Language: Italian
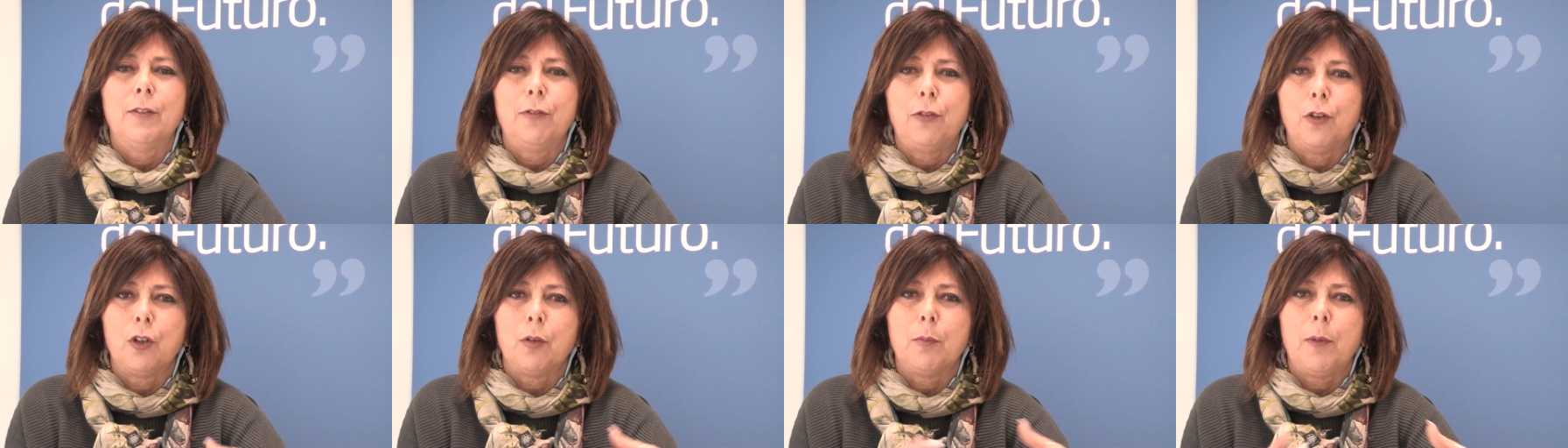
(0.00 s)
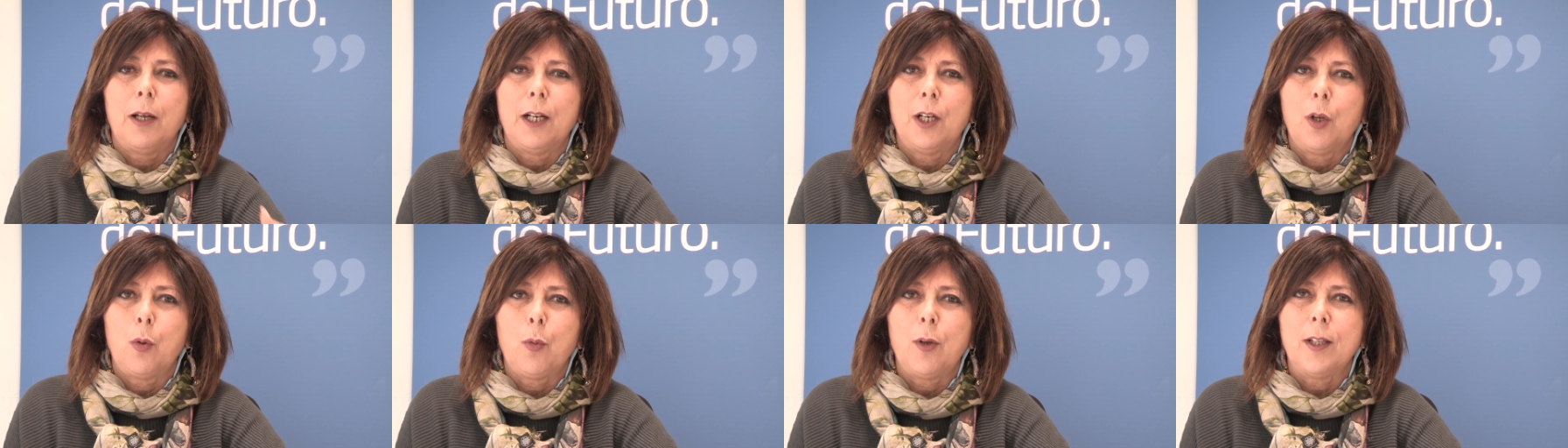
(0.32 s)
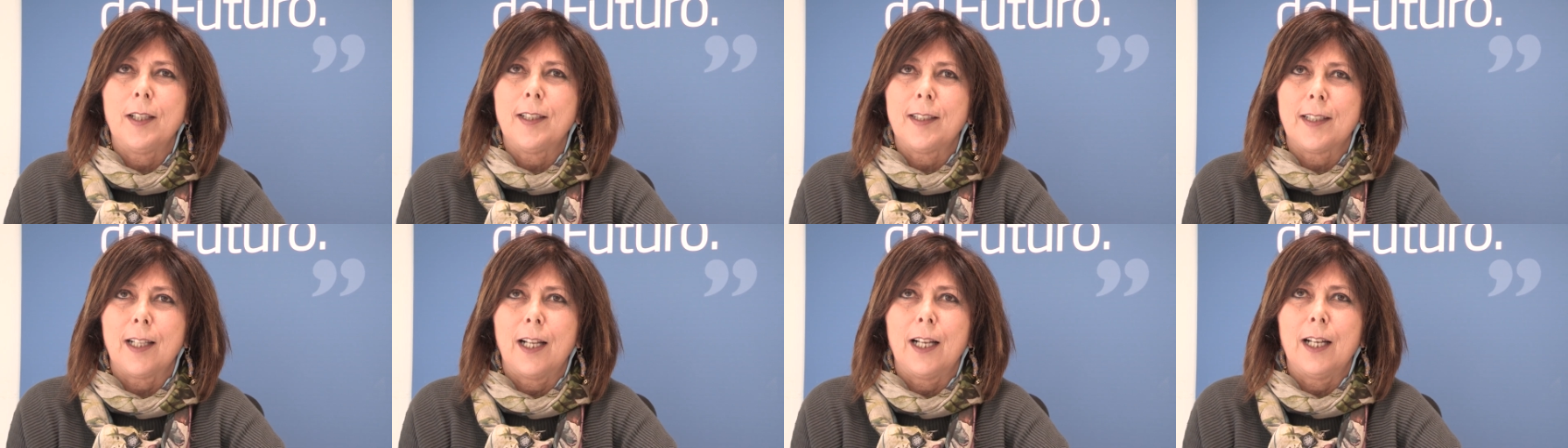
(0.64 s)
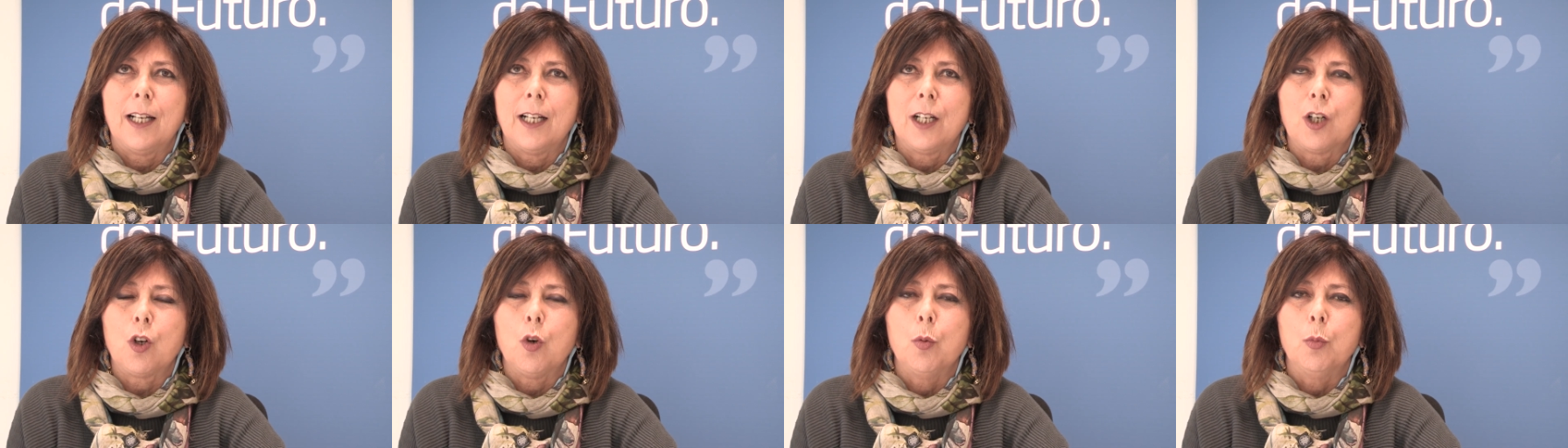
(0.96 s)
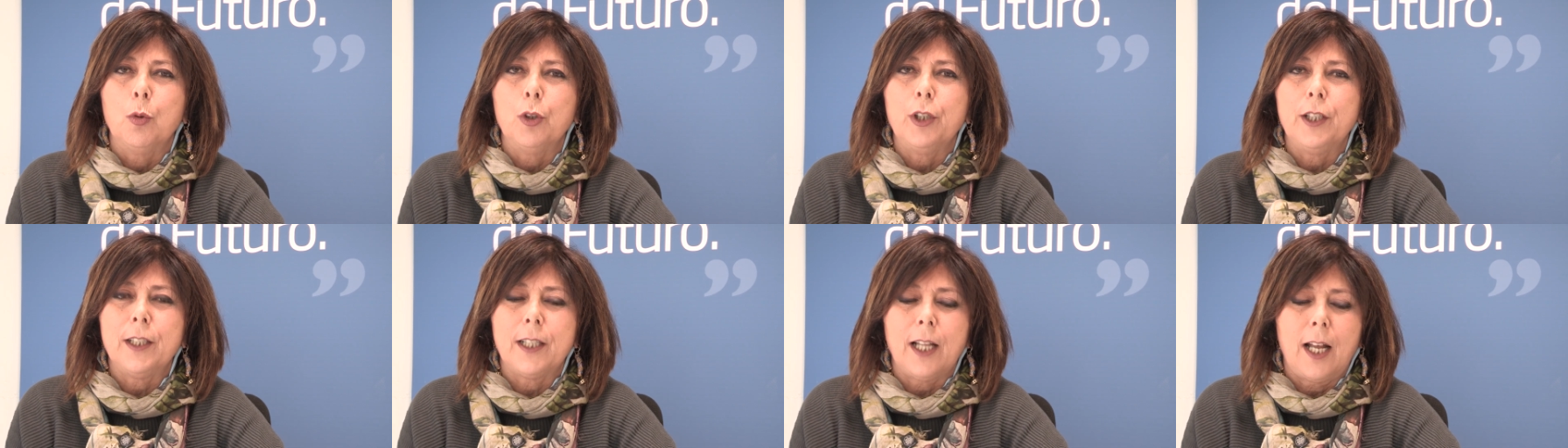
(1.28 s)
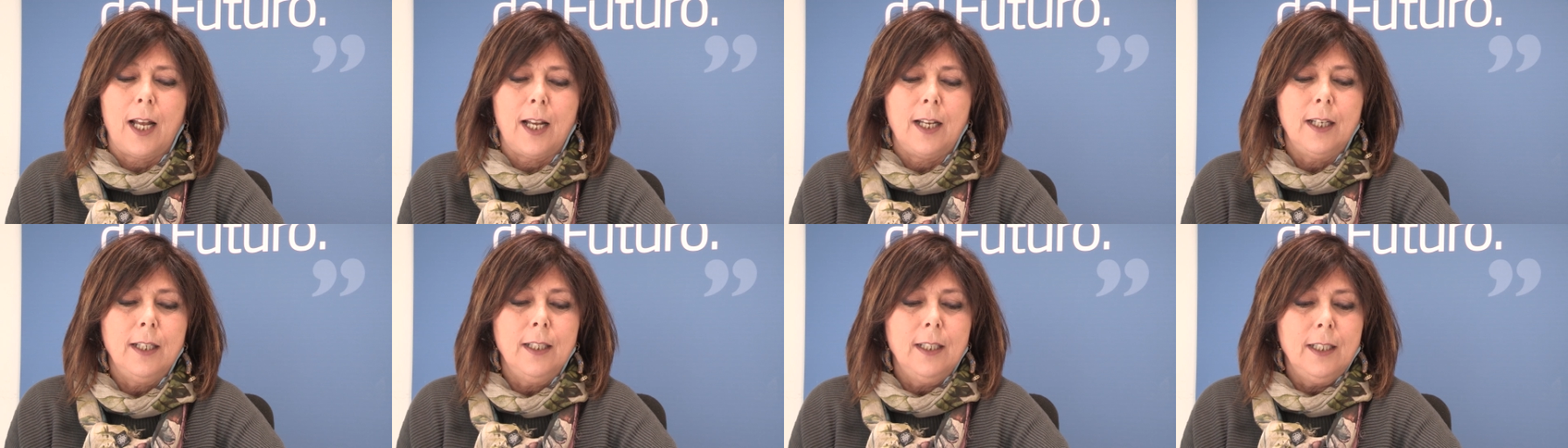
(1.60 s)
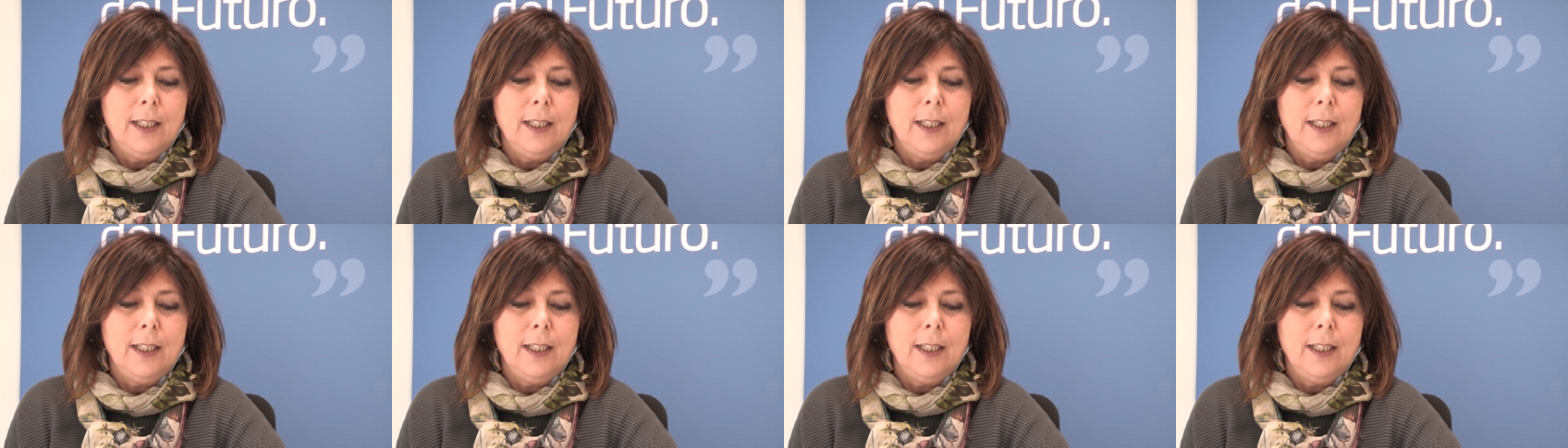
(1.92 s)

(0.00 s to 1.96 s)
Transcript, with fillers: formare questa comunità